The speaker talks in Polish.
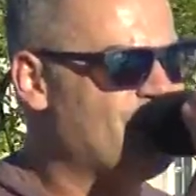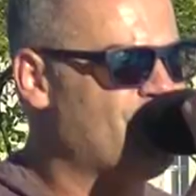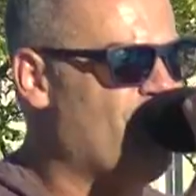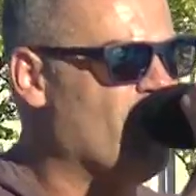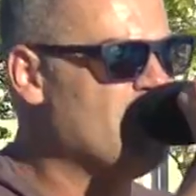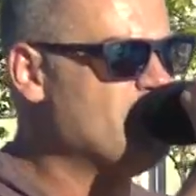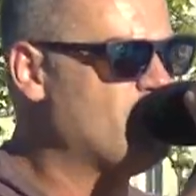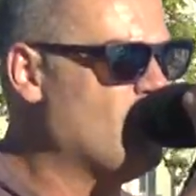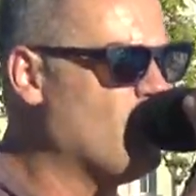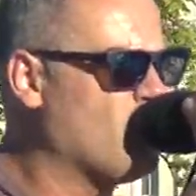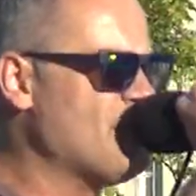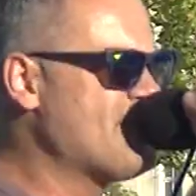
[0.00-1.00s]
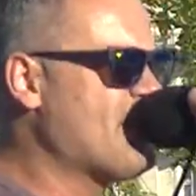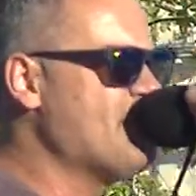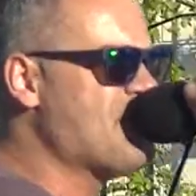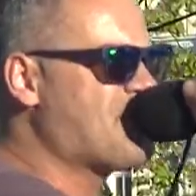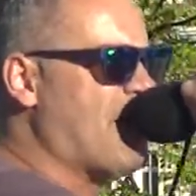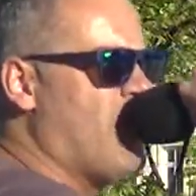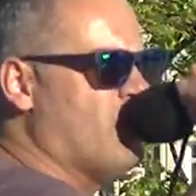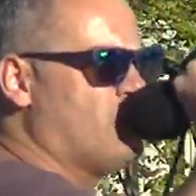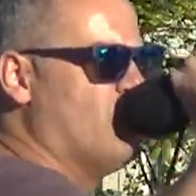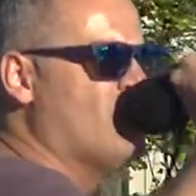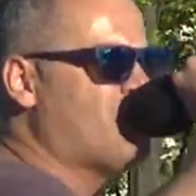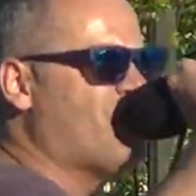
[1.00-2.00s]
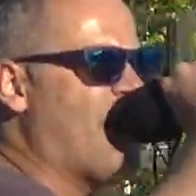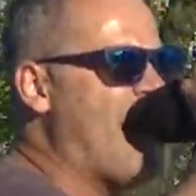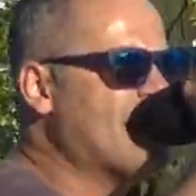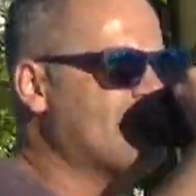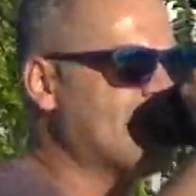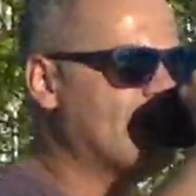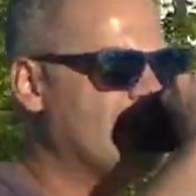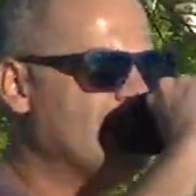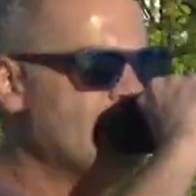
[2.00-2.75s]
w Twoim duchu nie zamieszkał Duch Święty